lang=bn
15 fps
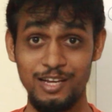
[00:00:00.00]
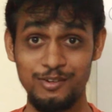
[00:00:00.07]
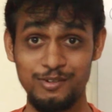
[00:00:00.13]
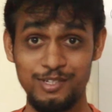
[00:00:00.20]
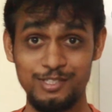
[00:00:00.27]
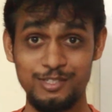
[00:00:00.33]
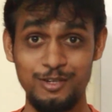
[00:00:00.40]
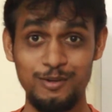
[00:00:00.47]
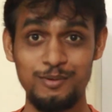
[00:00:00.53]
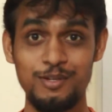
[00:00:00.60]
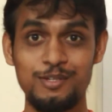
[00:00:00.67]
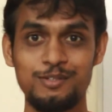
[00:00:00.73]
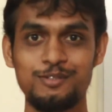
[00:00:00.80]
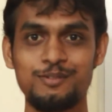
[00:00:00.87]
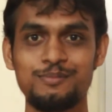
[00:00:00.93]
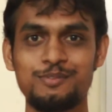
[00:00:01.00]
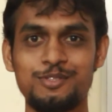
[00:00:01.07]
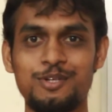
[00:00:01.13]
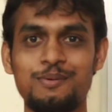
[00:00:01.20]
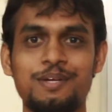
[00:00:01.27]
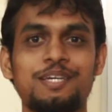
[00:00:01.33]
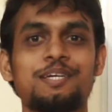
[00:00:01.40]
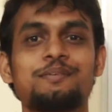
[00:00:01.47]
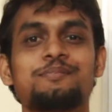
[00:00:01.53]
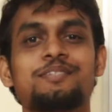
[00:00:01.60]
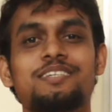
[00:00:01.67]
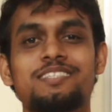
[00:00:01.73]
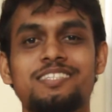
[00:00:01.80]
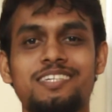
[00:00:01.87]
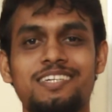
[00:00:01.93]
হ্যালো আসসালামু আলাইকুম সবাই
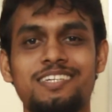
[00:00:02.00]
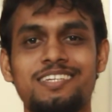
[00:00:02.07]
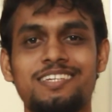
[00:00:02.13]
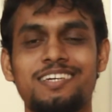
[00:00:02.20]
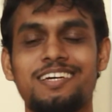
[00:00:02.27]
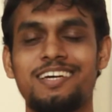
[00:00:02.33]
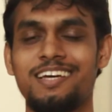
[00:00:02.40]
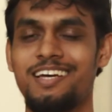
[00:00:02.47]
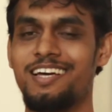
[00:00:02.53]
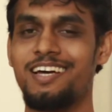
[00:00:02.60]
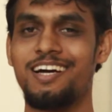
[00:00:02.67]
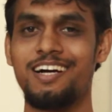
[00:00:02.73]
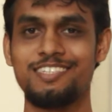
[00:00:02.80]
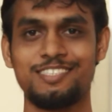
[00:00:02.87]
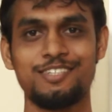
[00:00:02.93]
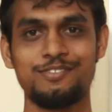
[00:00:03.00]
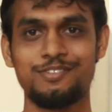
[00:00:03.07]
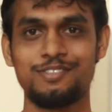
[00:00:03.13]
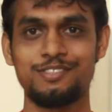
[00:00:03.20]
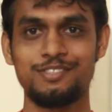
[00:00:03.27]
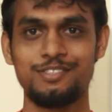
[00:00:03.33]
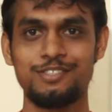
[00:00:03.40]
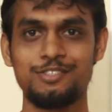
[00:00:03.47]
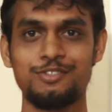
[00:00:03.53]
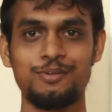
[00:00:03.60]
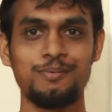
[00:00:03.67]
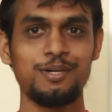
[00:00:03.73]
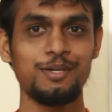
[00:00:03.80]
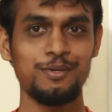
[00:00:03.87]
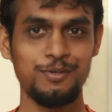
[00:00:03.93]
কেমন আছেন আশা করতেছি
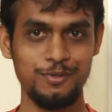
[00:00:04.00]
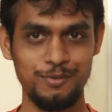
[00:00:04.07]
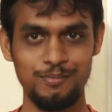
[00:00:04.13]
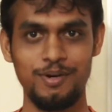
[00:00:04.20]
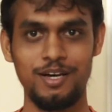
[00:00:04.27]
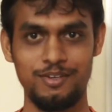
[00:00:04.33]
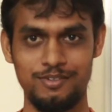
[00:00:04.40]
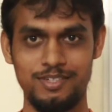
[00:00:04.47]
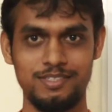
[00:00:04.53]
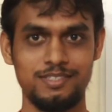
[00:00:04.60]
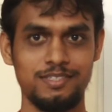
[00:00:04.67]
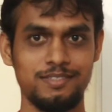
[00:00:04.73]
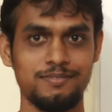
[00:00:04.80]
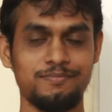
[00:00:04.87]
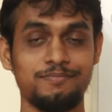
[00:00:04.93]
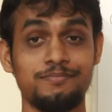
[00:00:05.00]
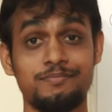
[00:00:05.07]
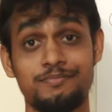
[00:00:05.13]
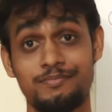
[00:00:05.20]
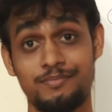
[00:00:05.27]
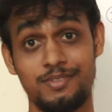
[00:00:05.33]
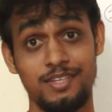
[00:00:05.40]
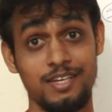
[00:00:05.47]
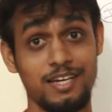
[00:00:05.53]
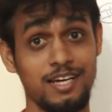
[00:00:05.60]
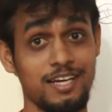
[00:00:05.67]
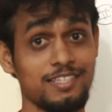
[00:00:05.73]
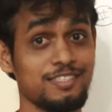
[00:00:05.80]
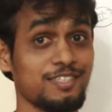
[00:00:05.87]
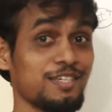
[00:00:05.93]
সবাই খুব ভালো আছেন
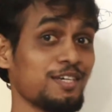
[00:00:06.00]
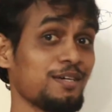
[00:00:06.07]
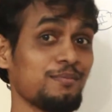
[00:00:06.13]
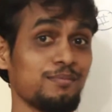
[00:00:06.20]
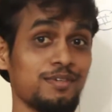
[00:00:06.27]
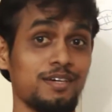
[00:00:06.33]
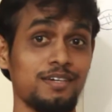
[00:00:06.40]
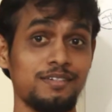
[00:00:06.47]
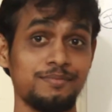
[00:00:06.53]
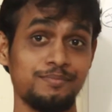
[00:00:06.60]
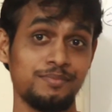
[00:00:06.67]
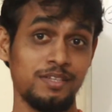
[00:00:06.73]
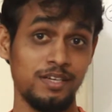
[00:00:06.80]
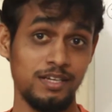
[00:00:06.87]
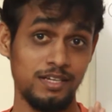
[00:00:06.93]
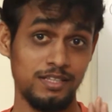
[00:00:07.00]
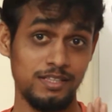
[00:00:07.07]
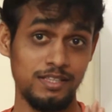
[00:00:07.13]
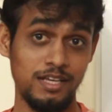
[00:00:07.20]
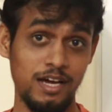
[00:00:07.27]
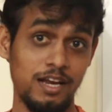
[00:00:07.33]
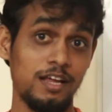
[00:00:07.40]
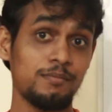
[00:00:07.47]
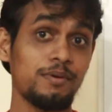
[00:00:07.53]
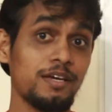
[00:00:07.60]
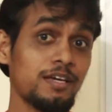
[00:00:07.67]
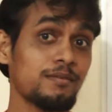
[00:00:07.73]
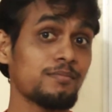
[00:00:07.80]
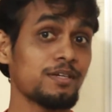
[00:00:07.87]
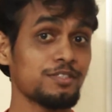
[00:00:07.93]
আজকে আমরা
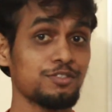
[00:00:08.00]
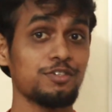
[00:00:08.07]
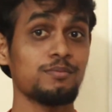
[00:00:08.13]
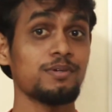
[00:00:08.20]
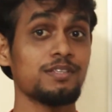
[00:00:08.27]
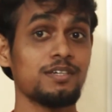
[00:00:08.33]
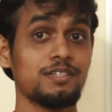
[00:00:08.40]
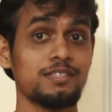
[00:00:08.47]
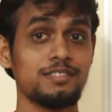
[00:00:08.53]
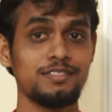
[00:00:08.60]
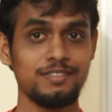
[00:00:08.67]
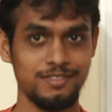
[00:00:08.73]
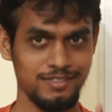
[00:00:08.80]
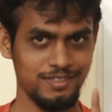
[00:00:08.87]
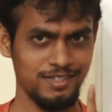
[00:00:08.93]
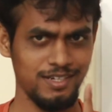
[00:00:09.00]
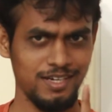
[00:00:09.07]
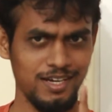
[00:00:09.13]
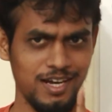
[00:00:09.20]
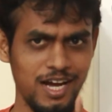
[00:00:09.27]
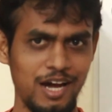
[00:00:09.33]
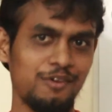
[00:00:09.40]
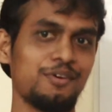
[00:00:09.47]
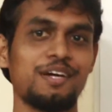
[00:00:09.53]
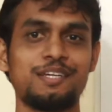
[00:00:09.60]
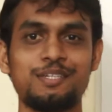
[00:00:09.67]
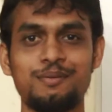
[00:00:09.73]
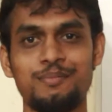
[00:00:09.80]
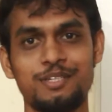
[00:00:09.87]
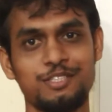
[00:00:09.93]
ধারাবাহিক ম্যাচ সমাধানের আরও
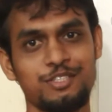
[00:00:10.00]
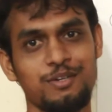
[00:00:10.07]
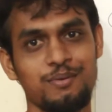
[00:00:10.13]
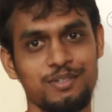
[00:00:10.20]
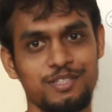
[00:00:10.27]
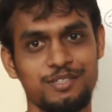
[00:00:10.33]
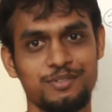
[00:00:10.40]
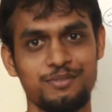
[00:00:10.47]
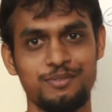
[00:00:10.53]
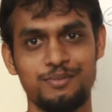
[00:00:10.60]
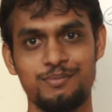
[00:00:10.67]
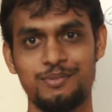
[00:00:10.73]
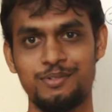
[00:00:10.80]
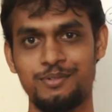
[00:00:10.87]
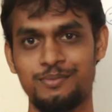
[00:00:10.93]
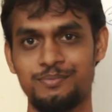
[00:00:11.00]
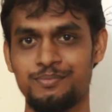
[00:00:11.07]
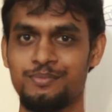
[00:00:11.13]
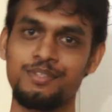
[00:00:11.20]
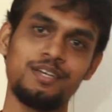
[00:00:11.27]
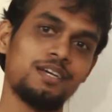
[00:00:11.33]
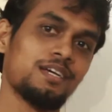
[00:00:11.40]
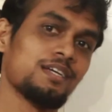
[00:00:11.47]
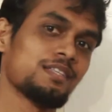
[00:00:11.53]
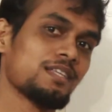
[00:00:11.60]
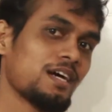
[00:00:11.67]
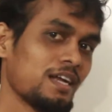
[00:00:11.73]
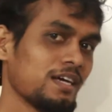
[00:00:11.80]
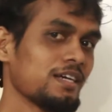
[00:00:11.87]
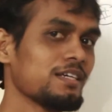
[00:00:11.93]
একটা ম্যাচ সমাধান করব।
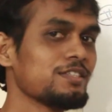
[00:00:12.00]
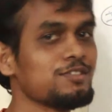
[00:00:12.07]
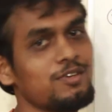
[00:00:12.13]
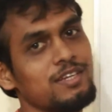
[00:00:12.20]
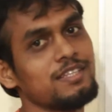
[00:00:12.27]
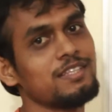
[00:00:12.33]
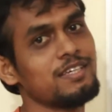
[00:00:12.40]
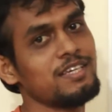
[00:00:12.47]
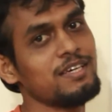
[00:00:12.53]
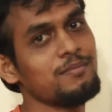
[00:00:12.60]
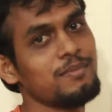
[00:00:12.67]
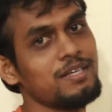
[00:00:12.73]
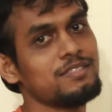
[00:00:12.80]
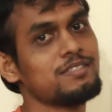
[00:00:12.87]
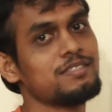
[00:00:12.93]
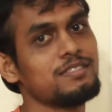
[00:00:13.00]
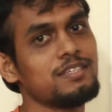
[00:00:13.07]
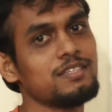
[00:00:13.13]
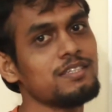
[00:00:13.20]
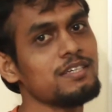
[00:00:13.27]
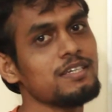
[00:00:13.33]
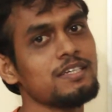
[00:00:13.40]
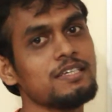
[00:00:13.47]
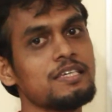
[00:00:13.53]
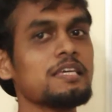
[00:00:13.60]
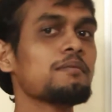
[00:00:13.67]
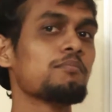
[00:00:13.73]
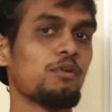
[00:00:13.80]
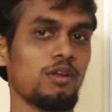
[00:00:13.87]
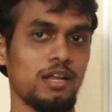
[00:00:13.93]
তার আগে চলেন দেখি ম্যাচটাতে কি
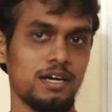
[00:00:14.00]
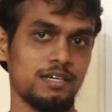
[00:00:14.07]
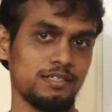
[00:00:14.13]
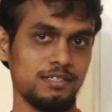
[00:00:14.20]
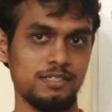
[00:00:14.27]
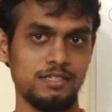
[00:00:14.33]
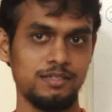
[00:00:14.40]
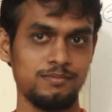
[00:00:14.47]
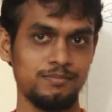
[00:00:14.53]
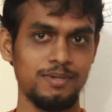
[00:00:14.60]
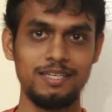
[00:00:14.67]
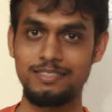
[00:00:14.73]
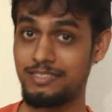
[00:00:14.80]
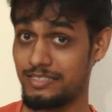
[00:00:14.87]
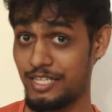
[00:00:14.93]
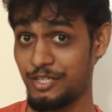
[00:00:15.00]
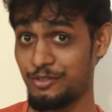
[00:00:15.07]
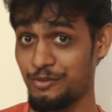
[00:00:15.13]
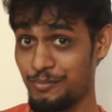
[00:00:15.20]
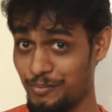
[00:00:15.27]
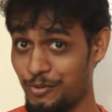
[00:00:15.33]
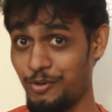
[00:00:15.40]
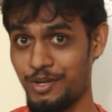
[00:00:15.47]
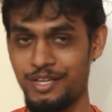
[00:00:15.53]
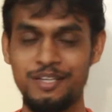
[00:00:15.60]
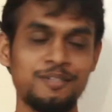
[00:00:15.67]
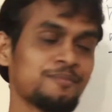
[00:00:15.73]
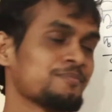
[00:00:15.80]
বলা আছে ম্যাচটা একটু পড়ি